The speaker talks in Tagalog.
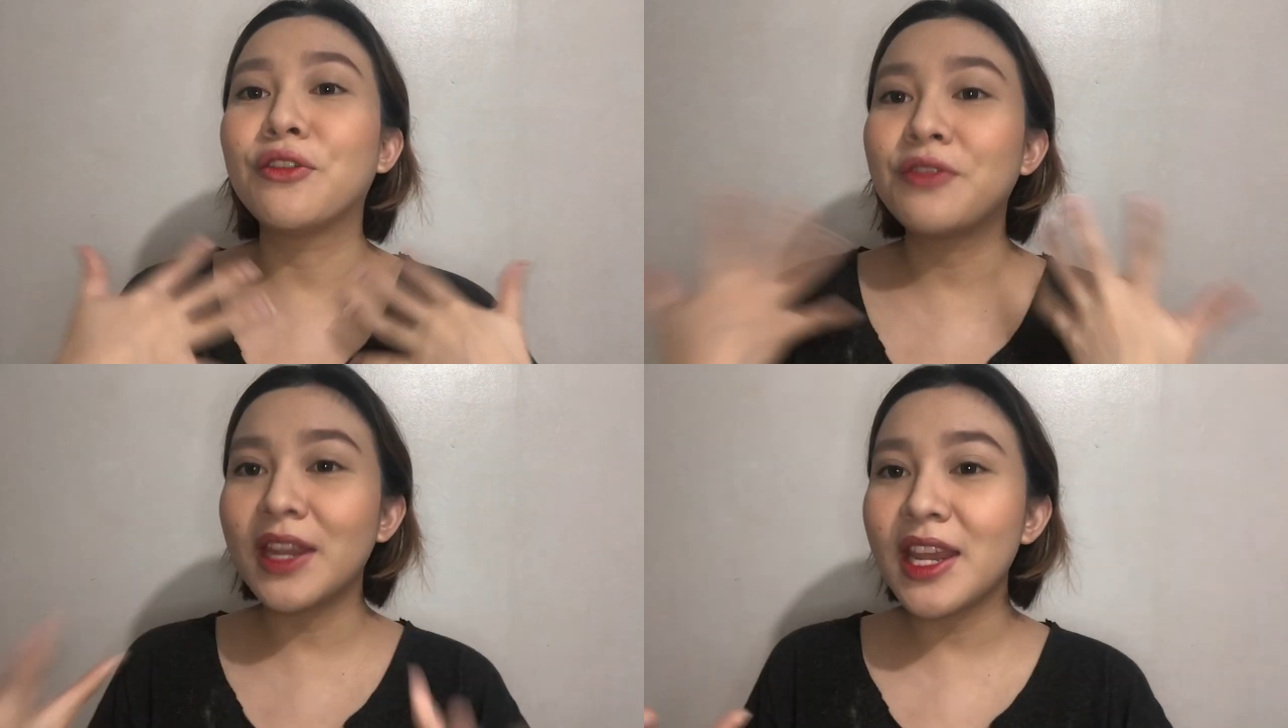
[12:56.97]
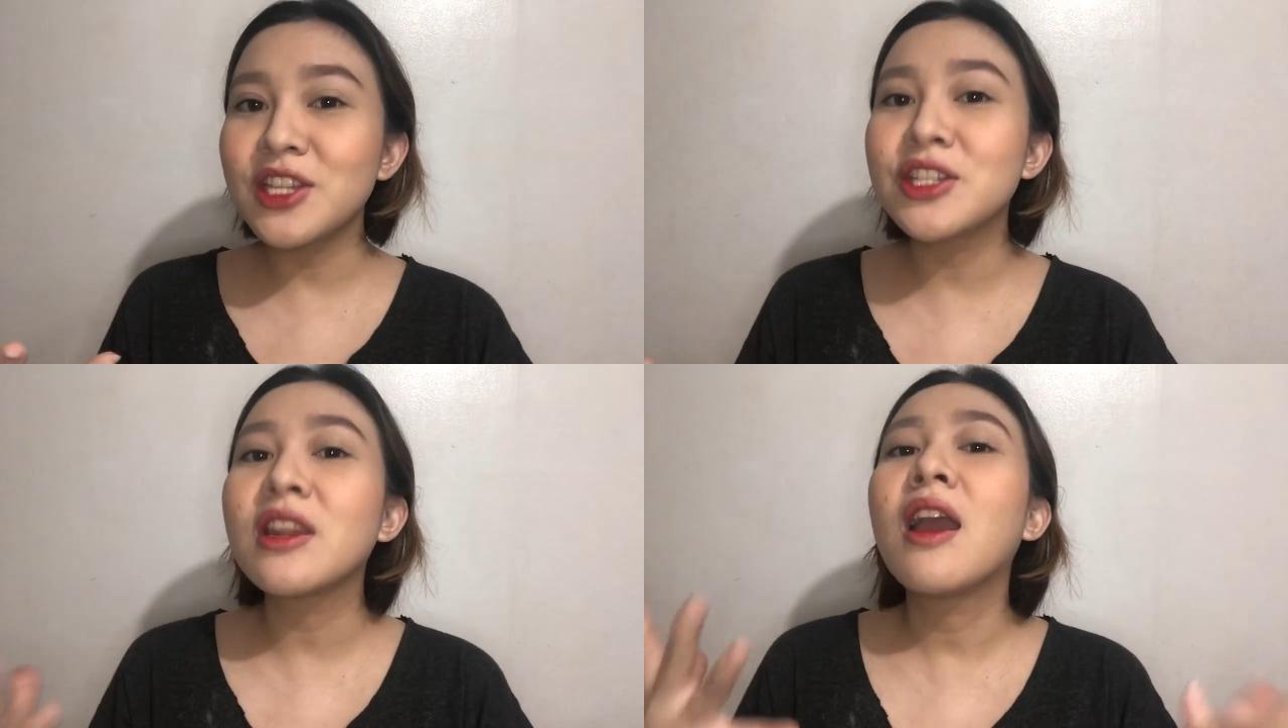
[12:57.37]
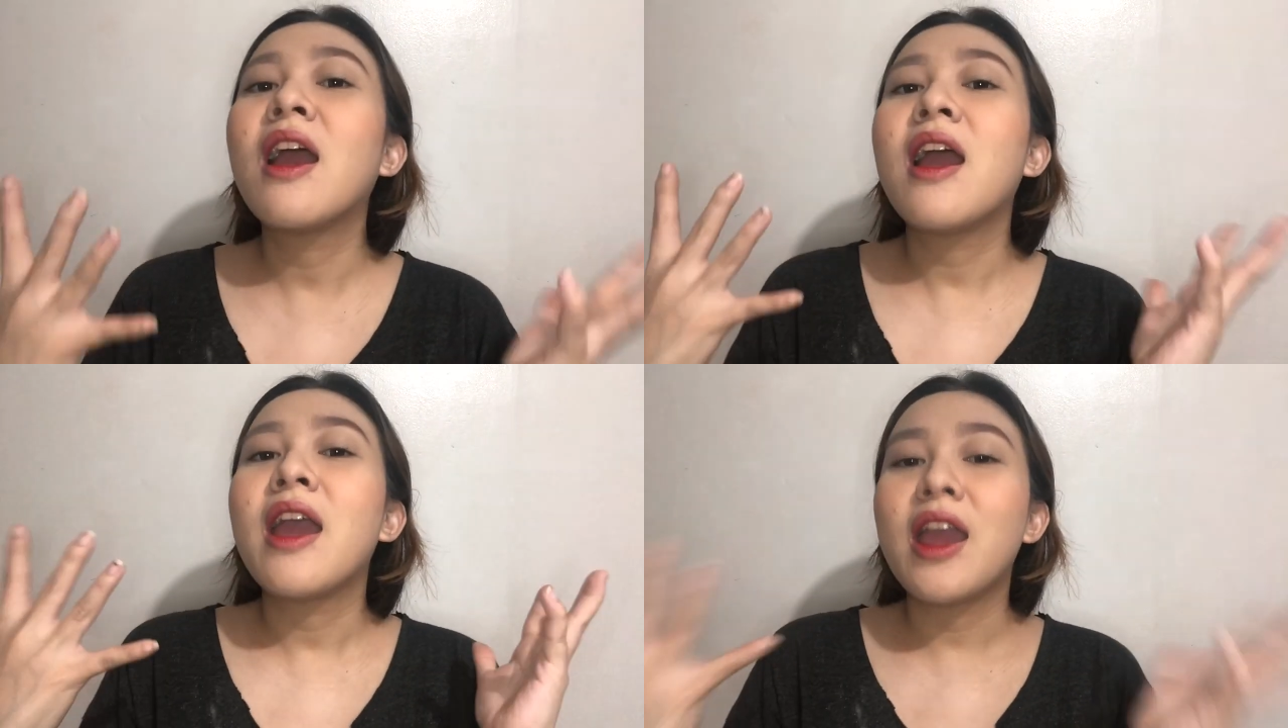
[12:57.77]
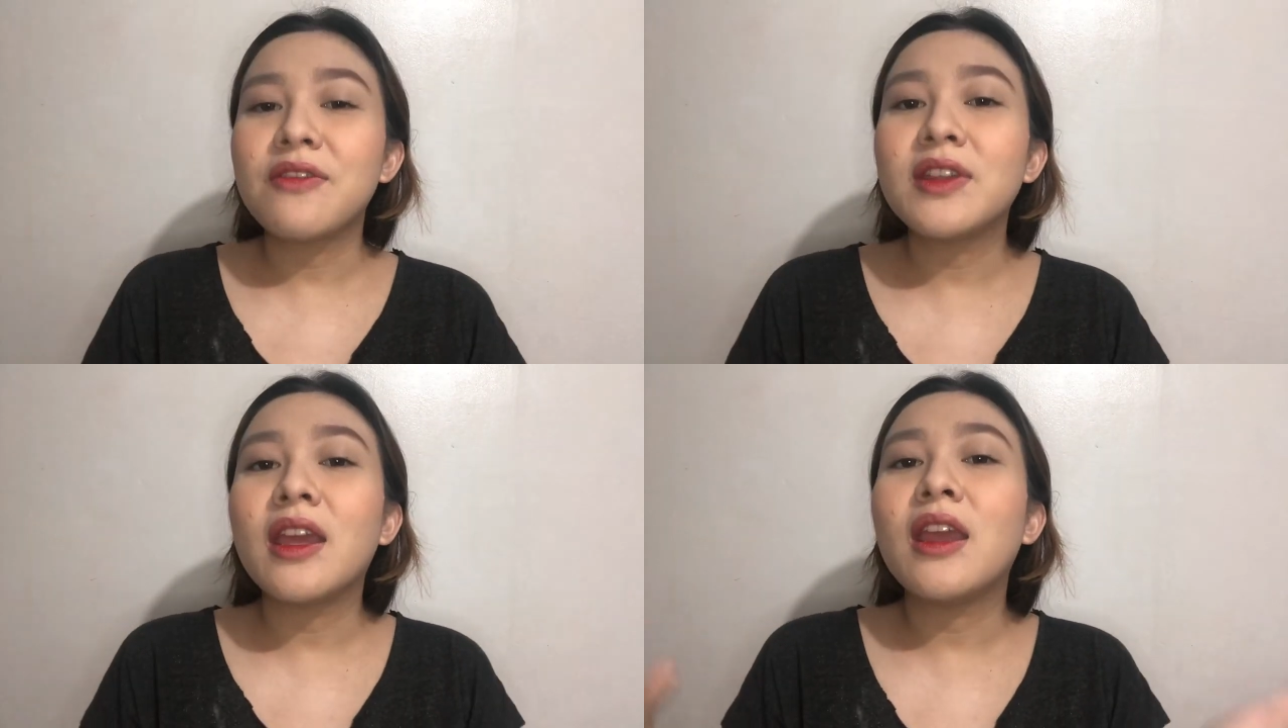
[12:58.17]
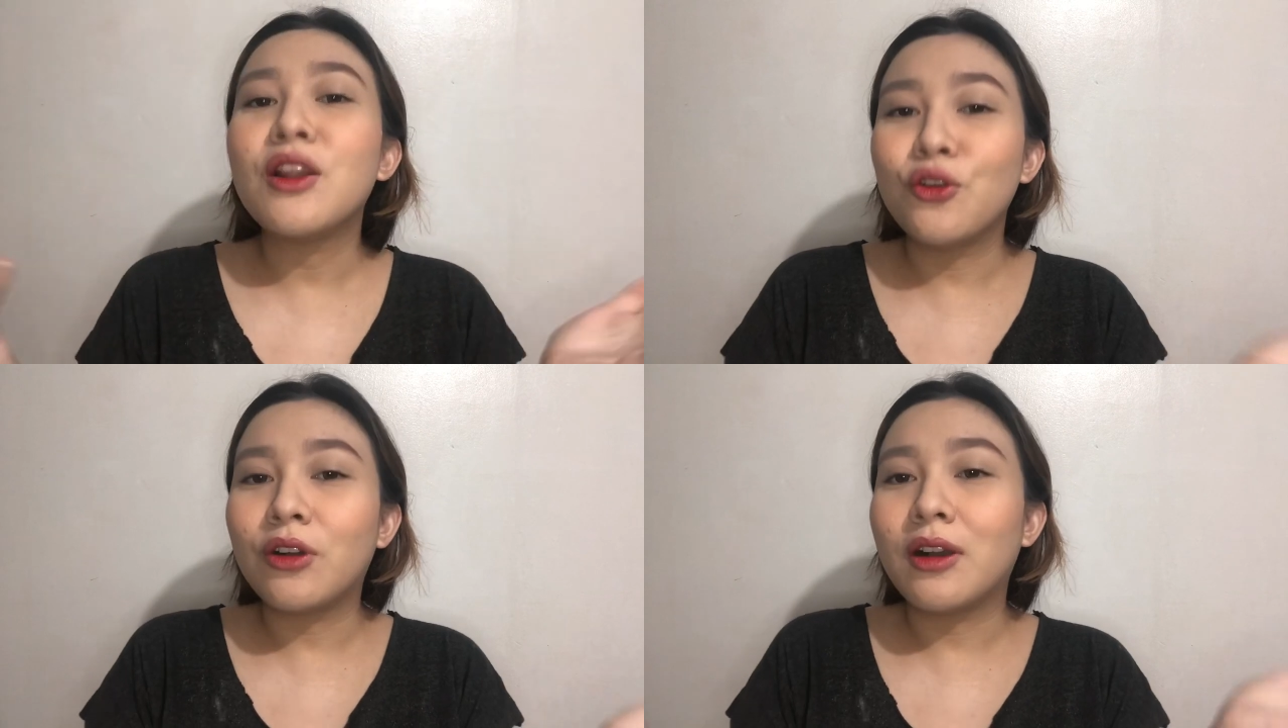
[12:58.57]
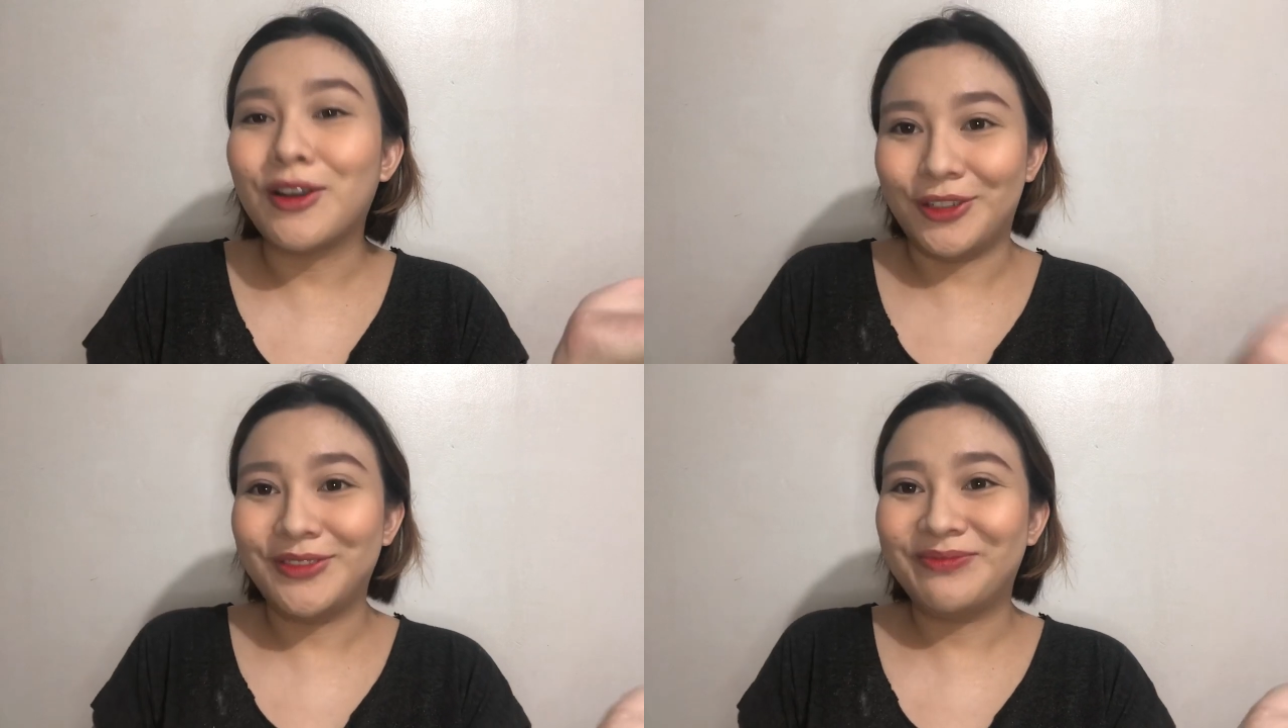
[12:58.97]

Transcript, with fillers: yung finished everyday look ko.